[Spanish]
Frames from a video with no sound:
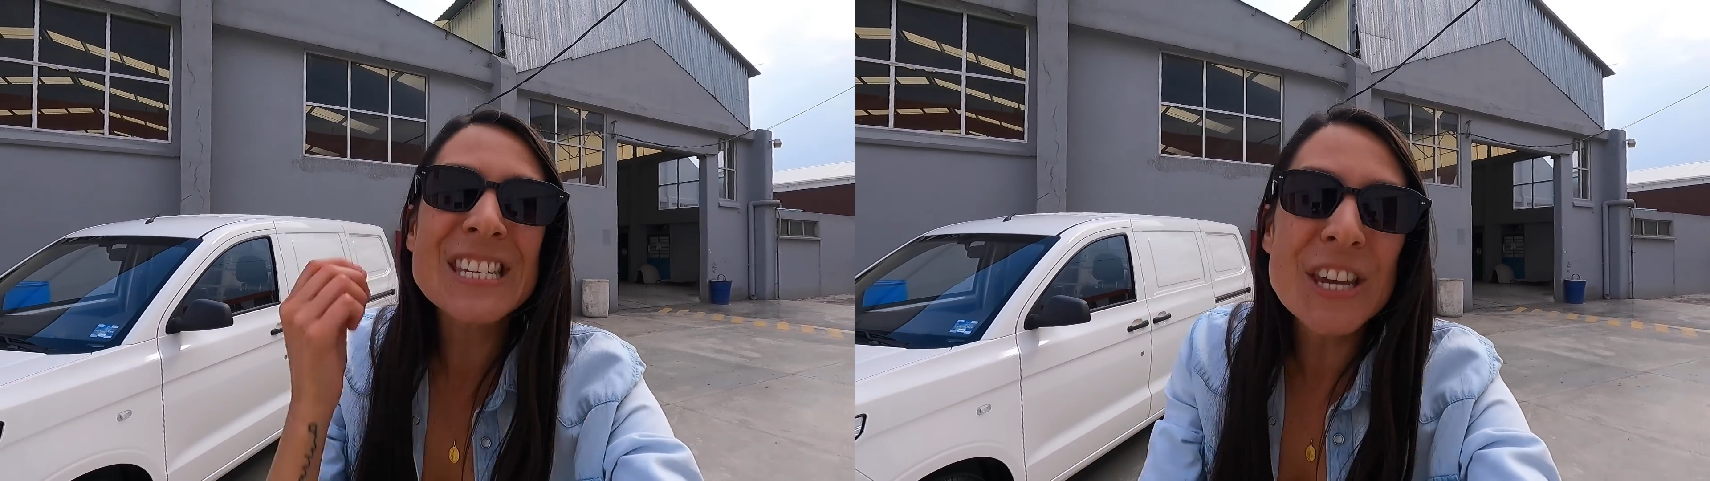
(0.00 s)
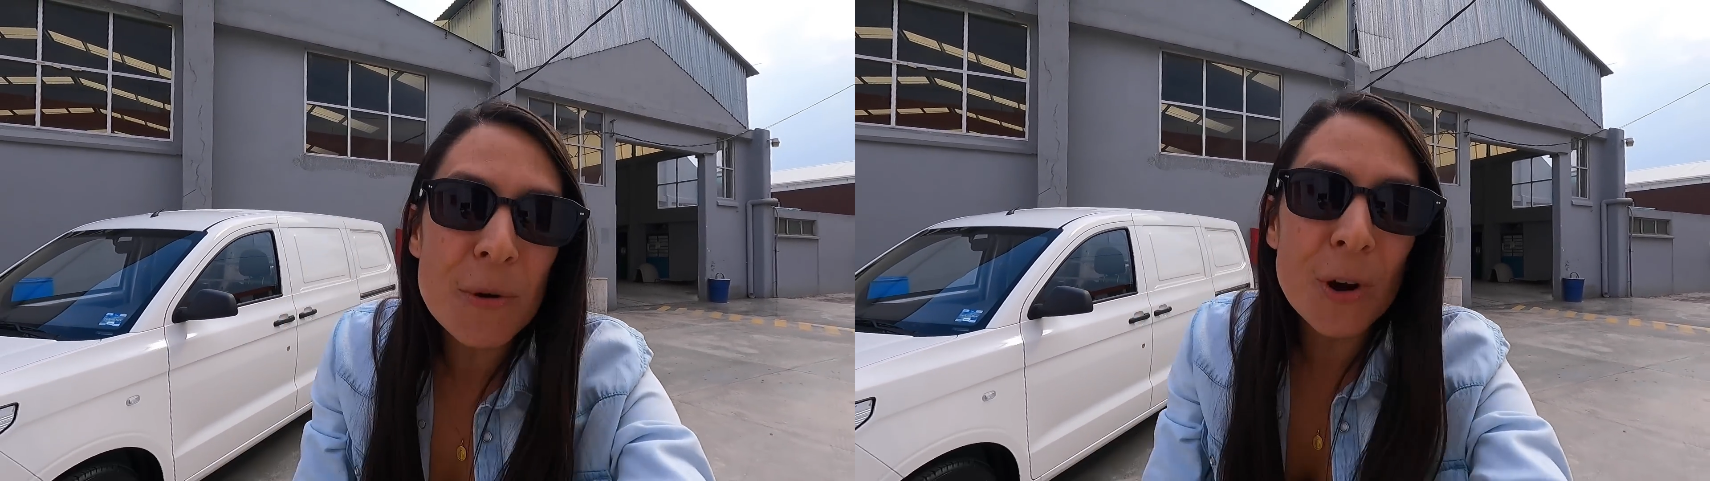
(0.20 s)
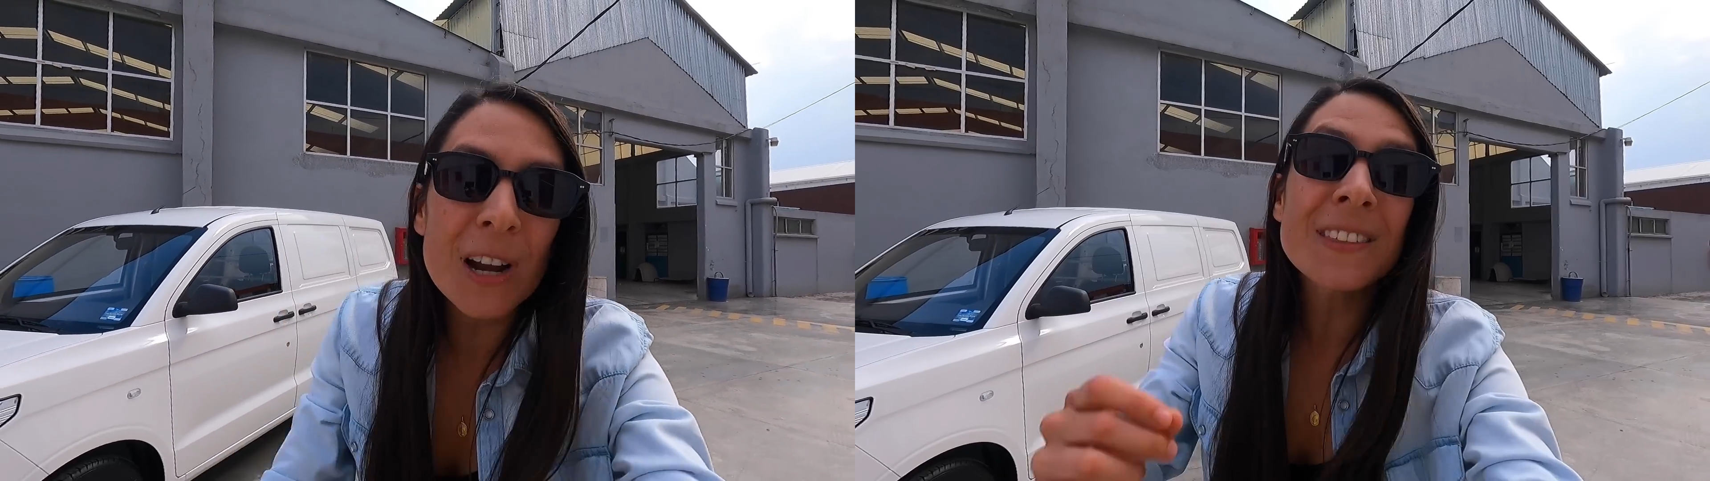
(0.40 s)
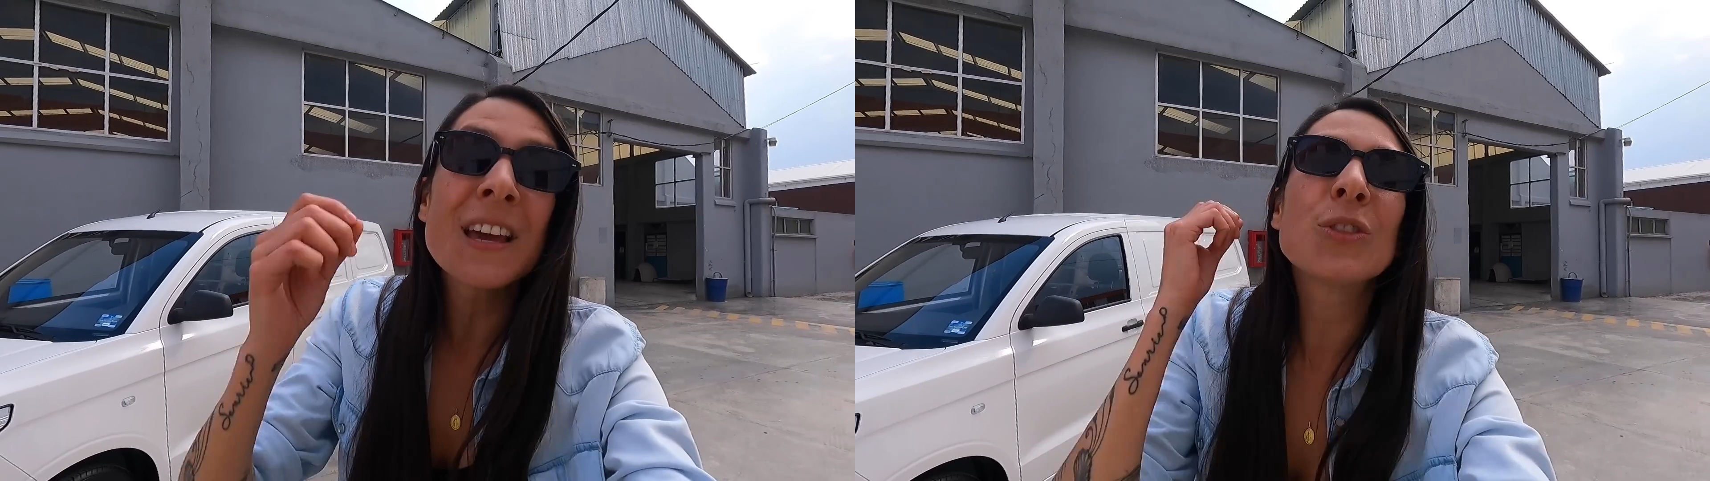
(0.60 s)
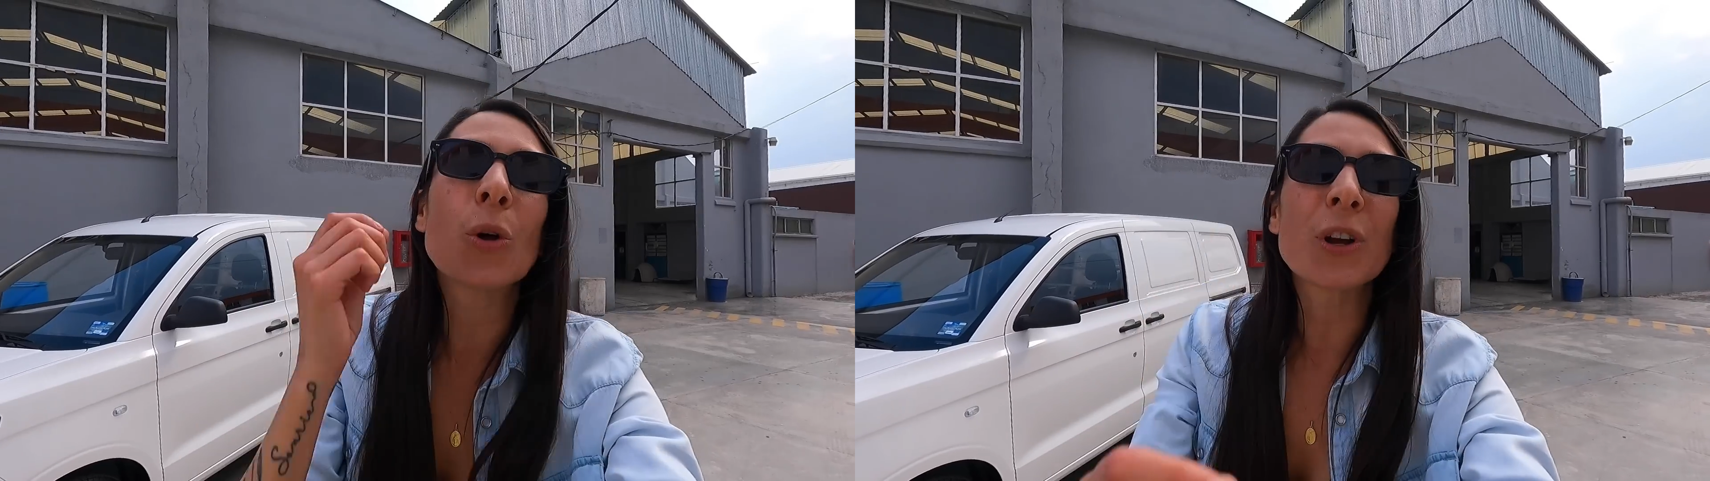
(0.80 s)
Chevrolet
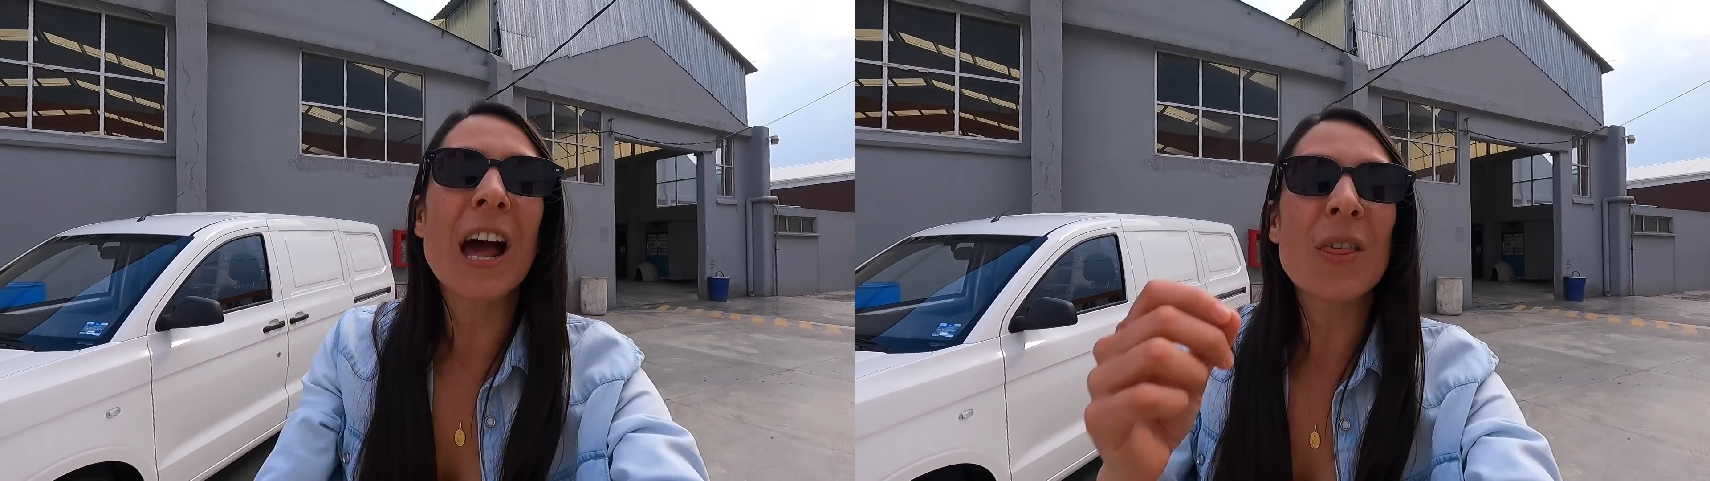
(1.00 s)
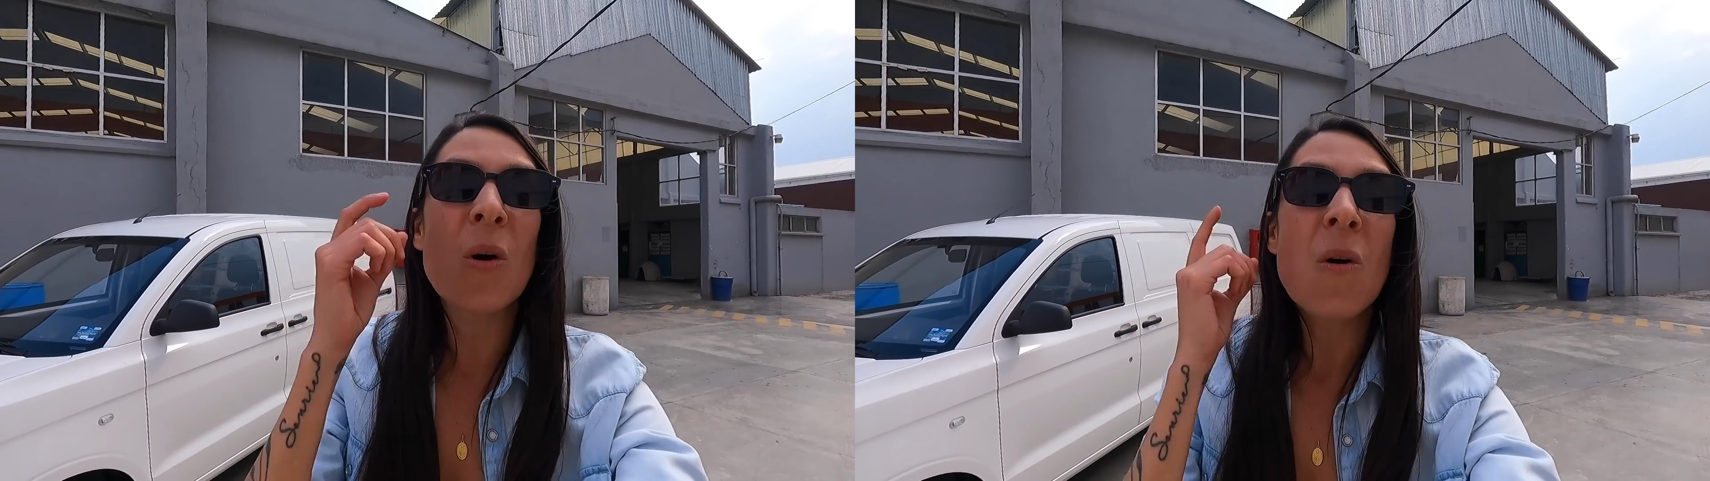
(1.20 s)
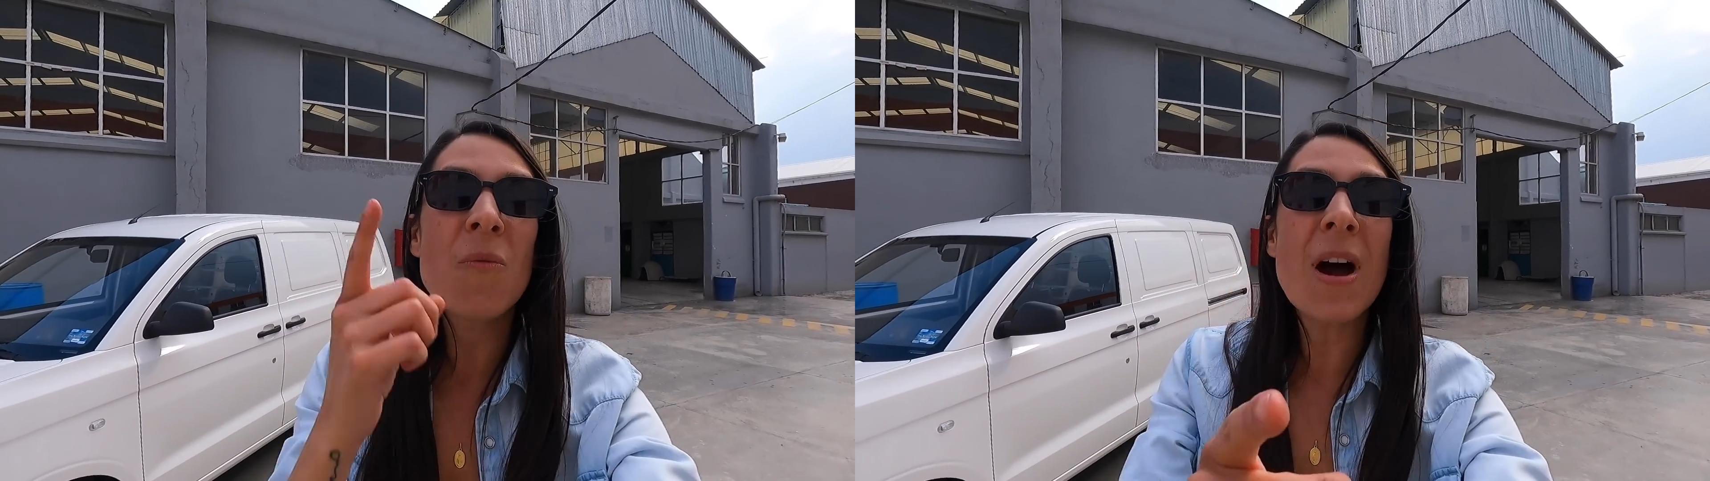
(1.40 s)
Tornado